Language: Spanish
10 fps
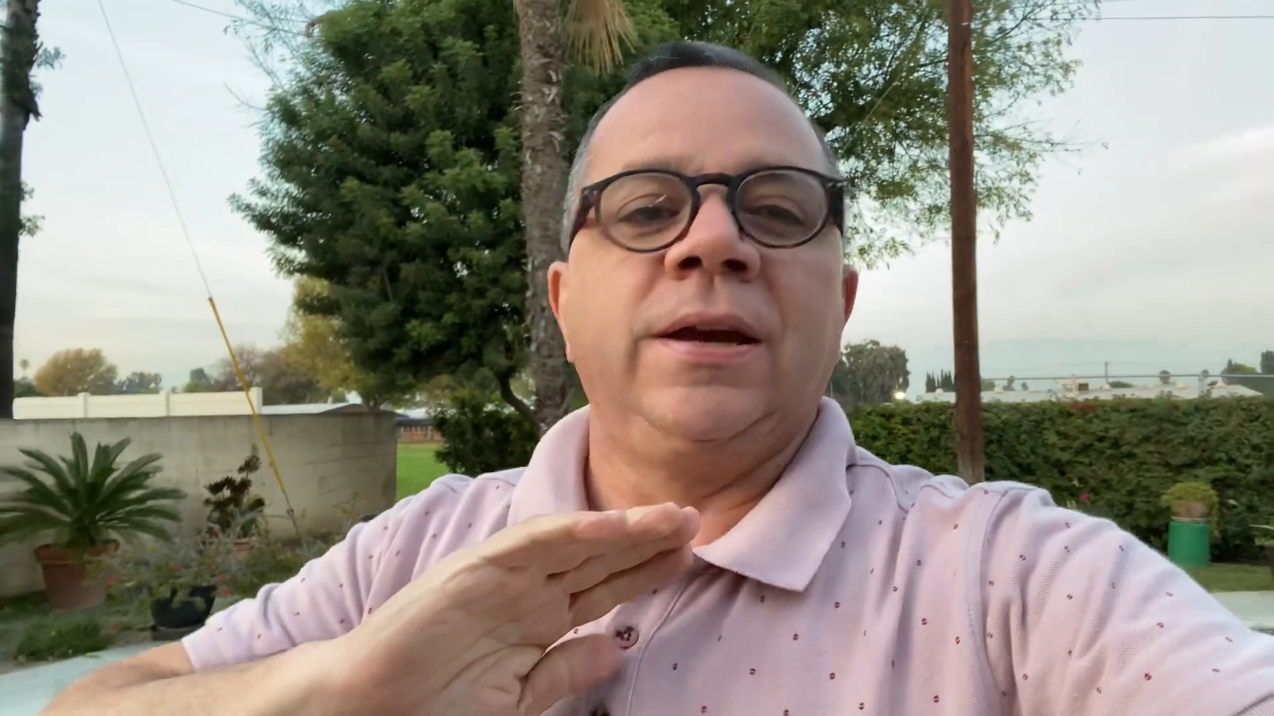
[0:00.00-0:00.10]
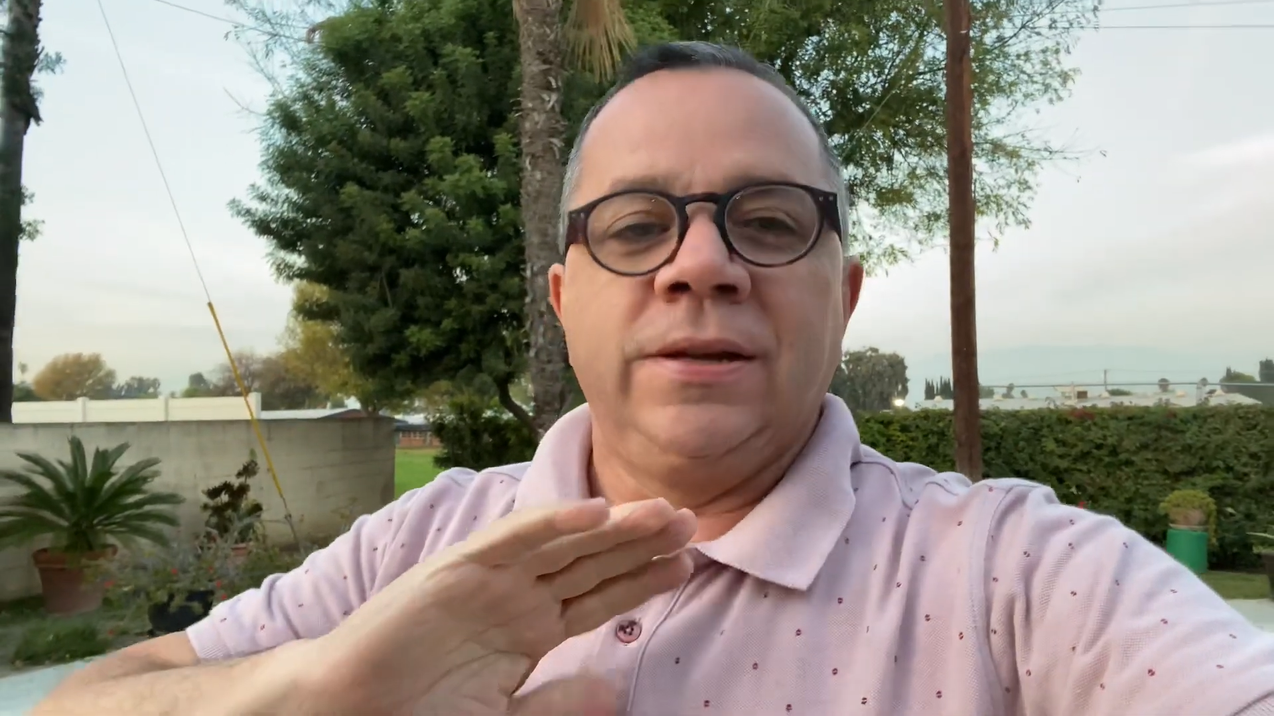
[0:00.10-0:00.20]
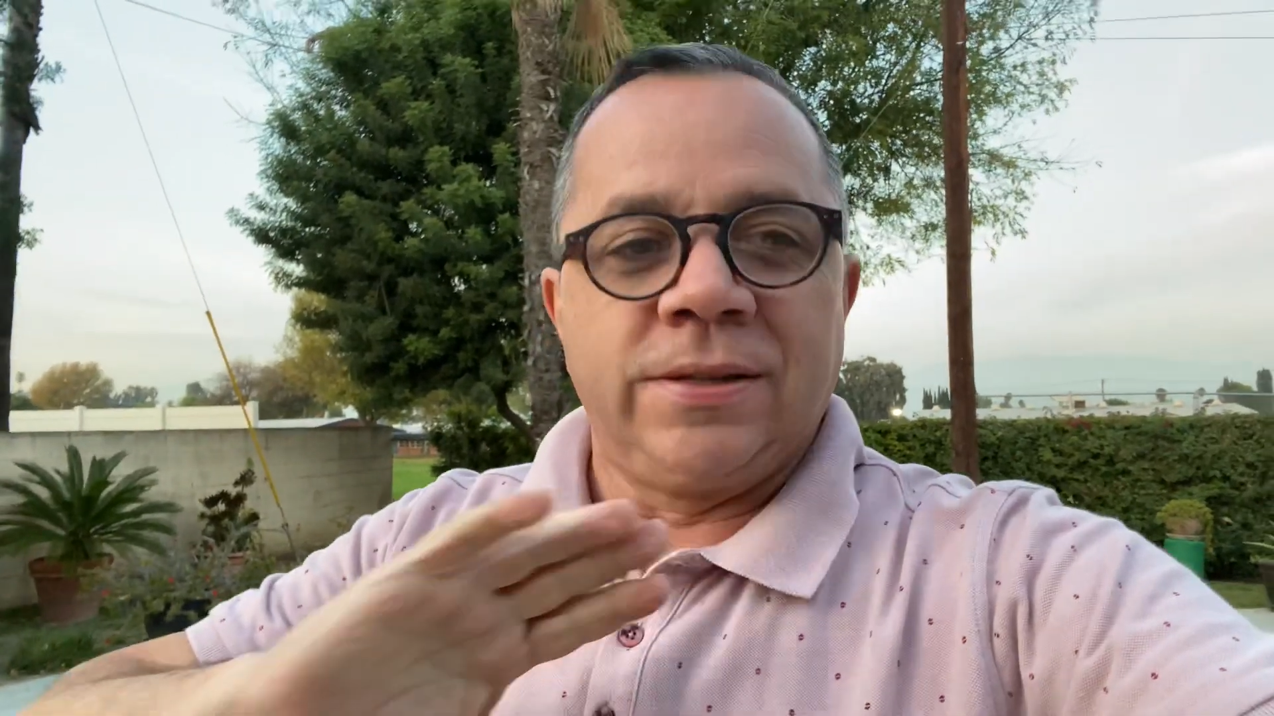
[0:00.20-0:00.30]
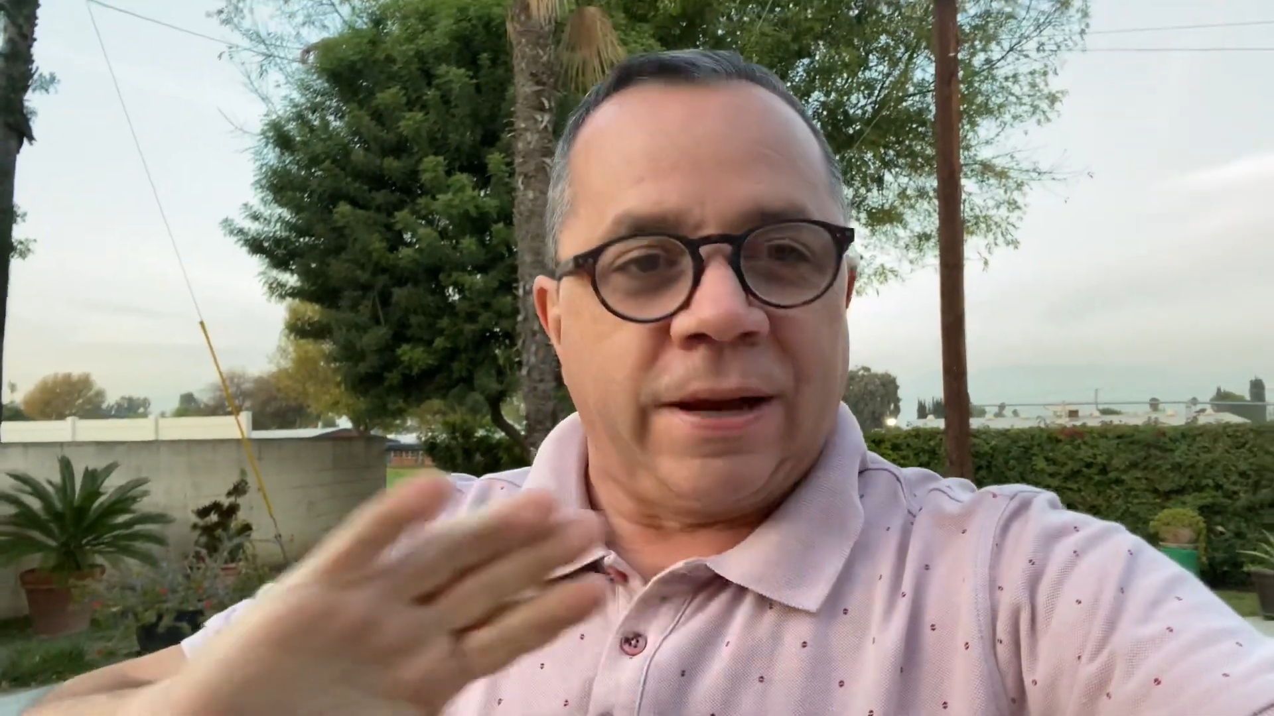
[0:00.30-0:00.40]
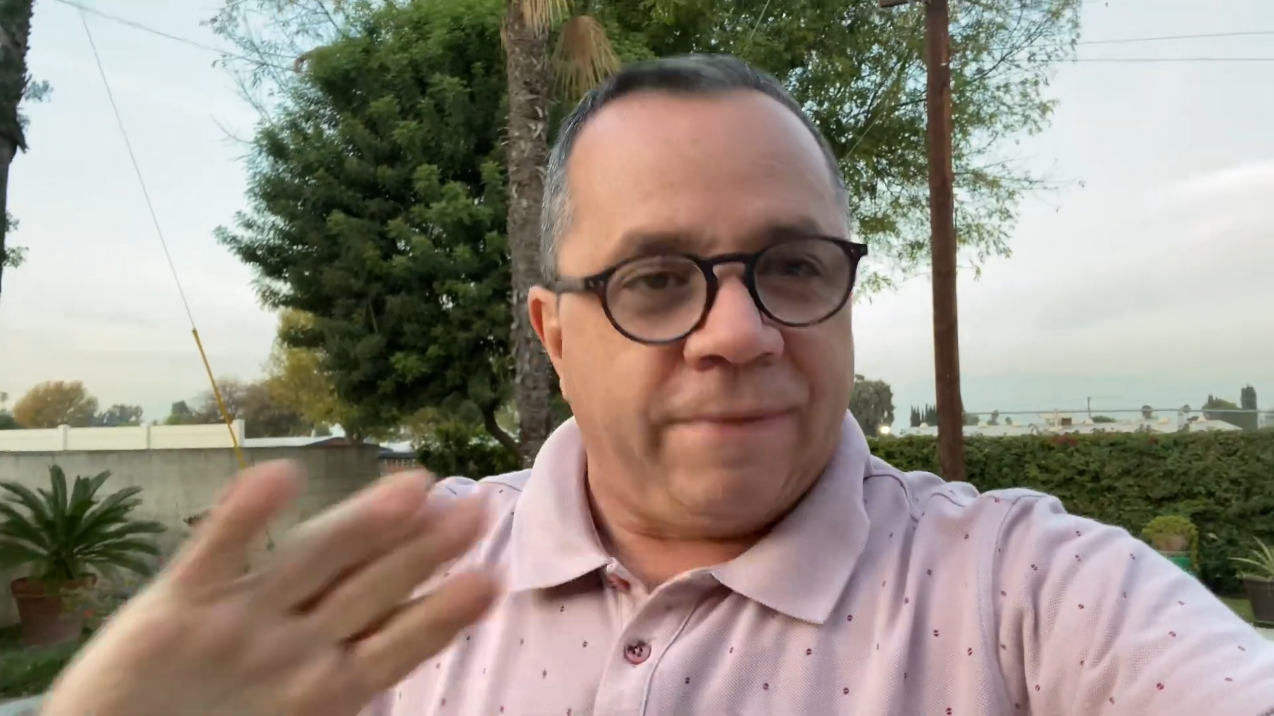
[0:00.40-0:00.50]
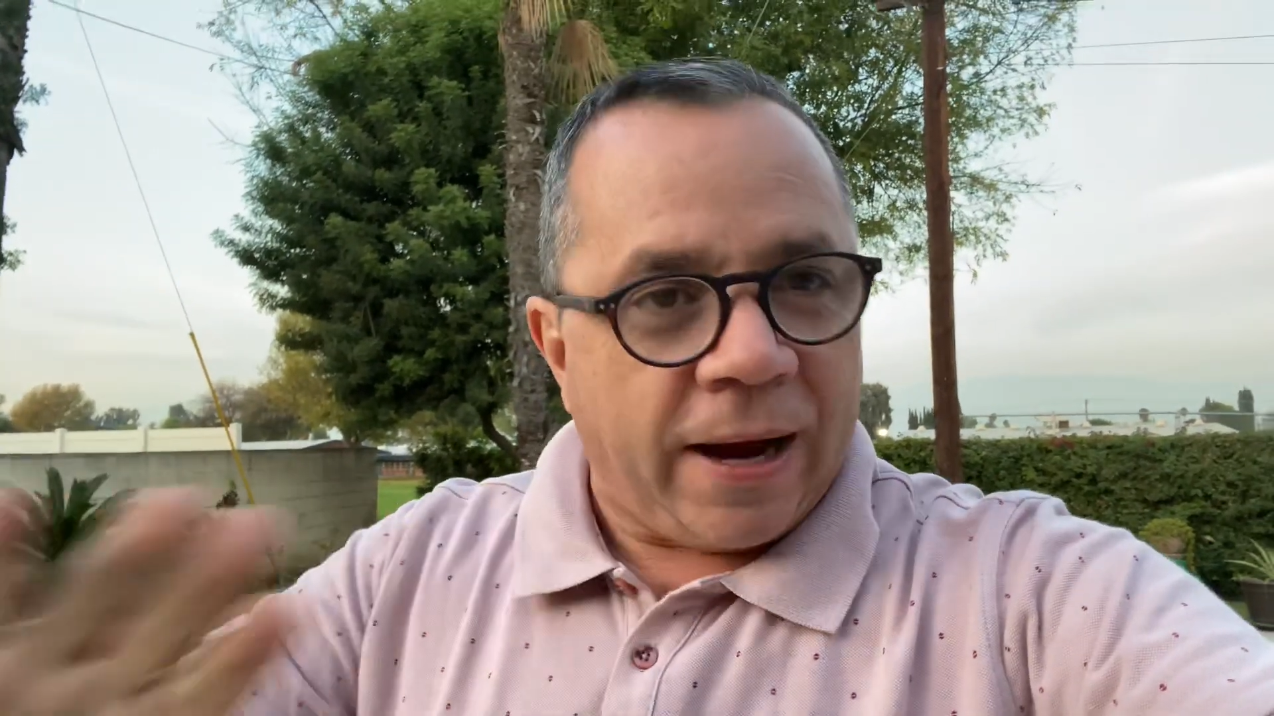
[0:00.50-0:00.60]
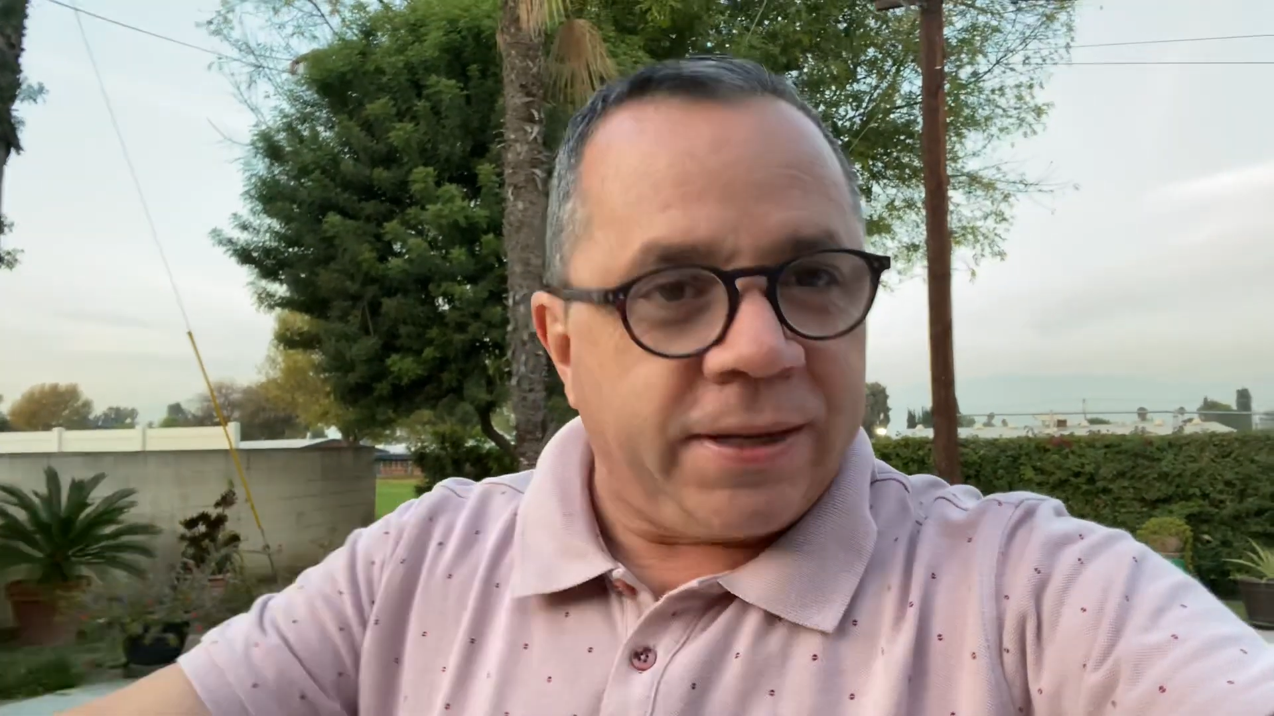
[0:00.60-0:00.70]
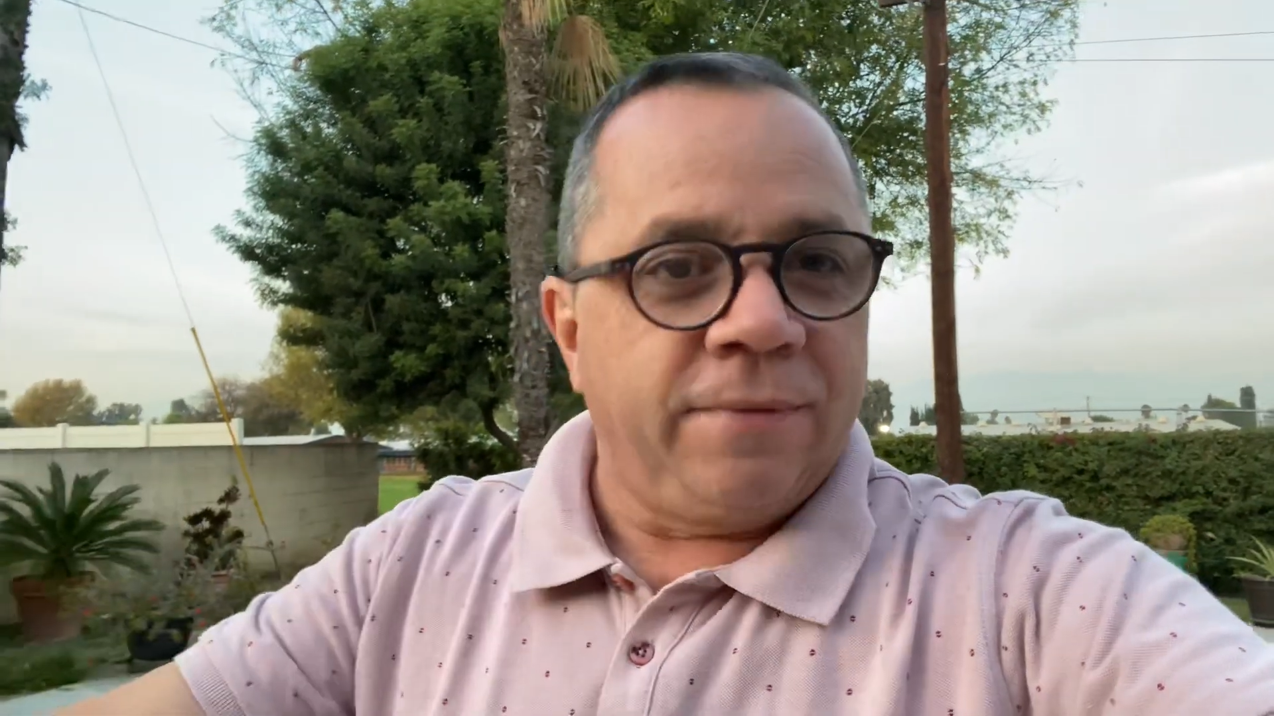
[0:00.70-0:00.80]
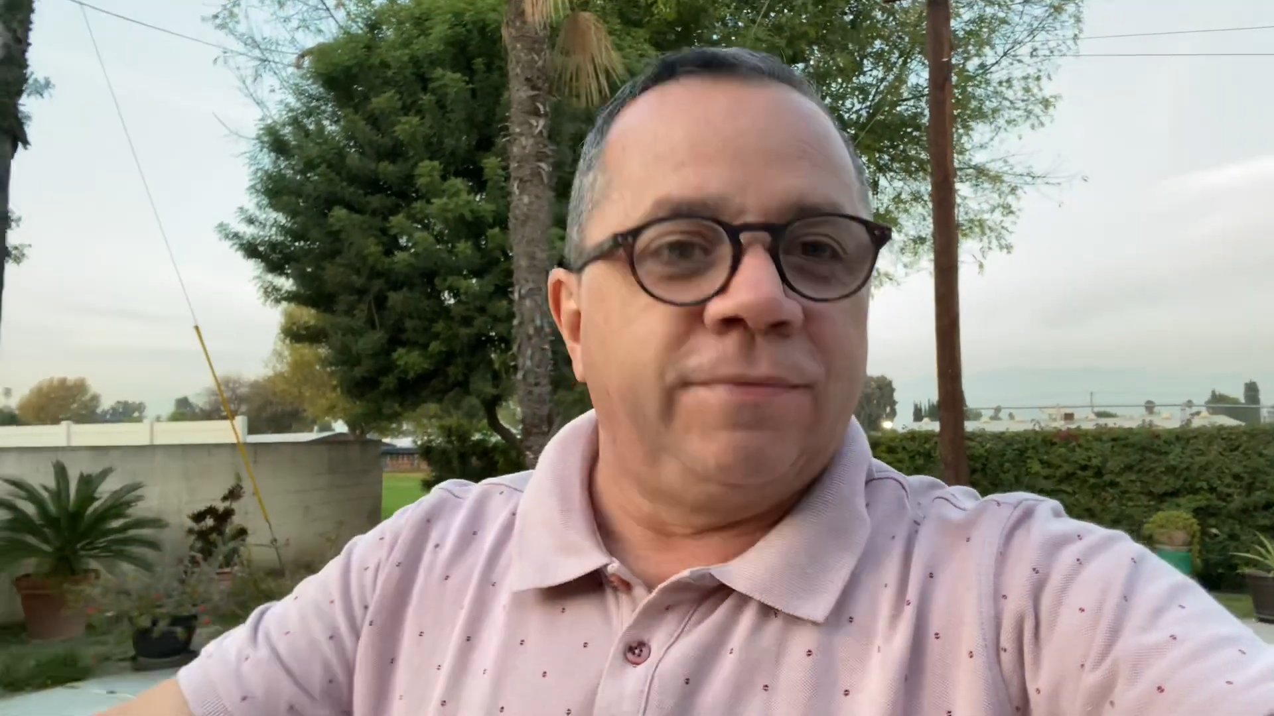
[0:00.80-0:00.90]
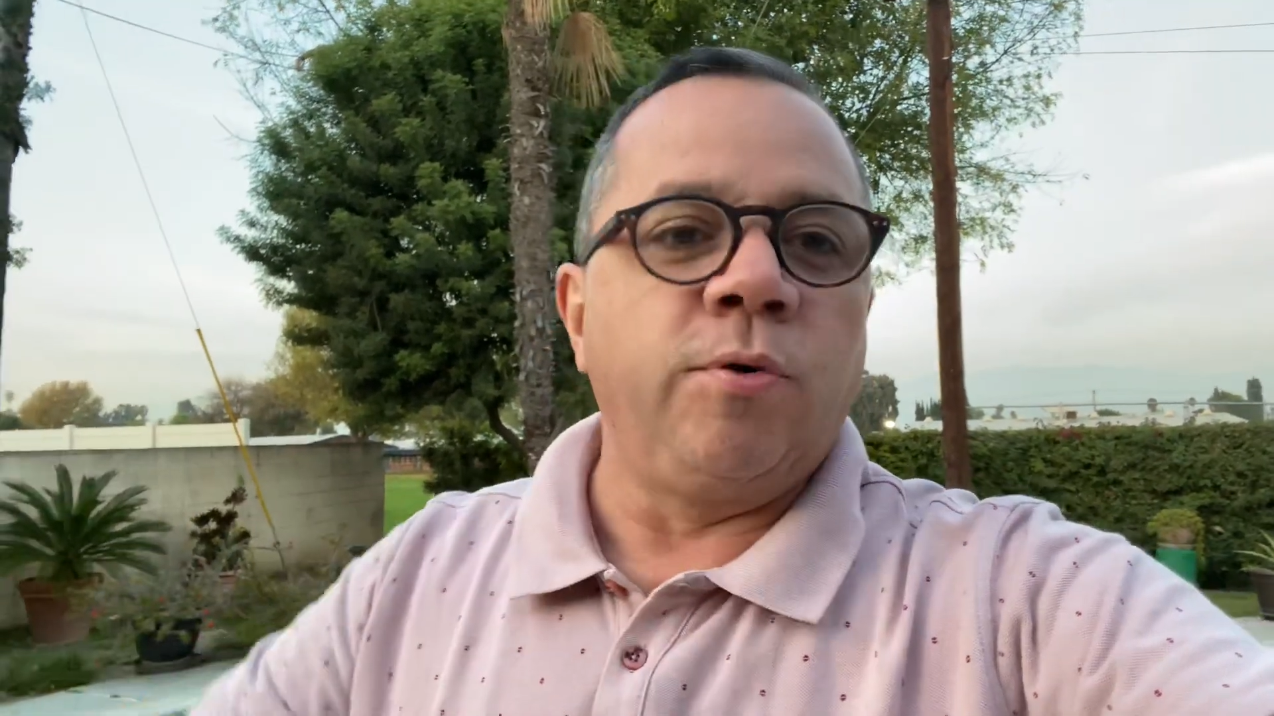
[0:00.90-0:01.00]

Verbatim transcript: se vayan